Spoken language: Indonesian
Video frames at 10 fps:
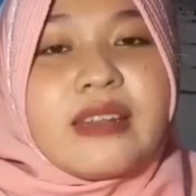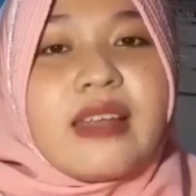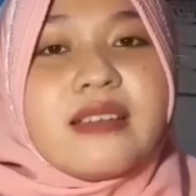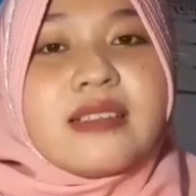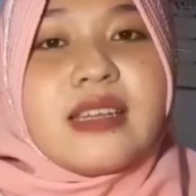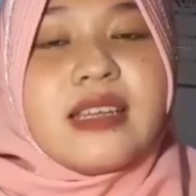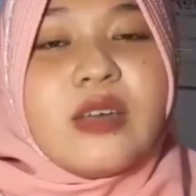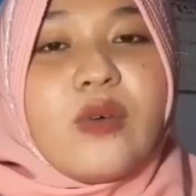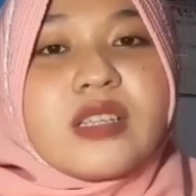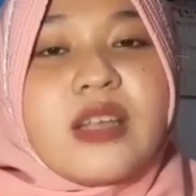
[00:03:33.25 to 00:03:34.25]
Nah di
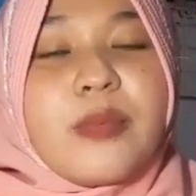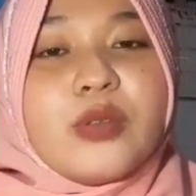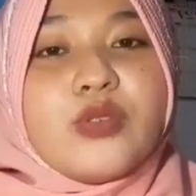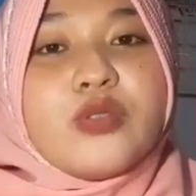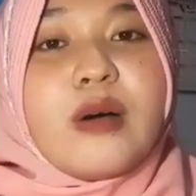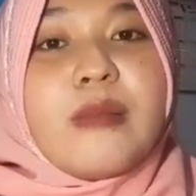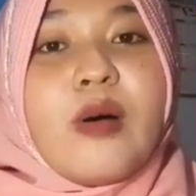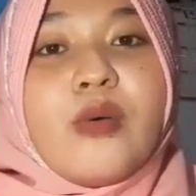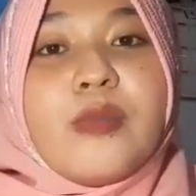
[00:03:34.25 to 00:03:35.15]
sini WhatsApp itu cuma mau